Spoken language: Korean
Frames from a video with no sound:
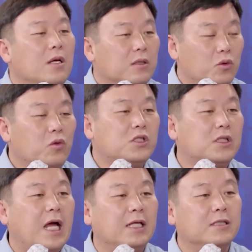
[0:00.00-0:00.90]
또
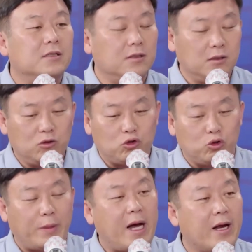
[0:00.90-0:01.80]
지난
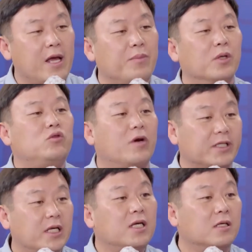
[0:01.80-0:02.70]
주말에 변수가
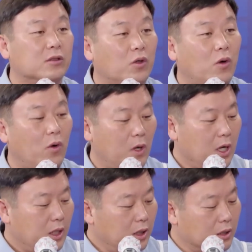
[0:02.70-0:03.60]
생긴 거죠.
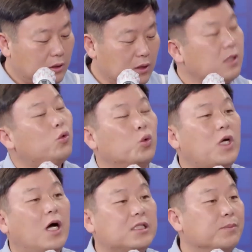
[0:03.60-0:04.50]
음. 이것들이
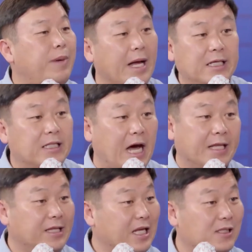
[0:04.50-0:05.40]
조사가 지금 반영이 다
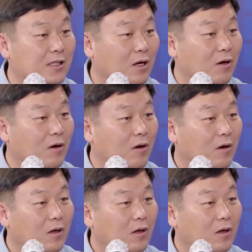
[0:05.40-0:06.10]
안 돼 있어요.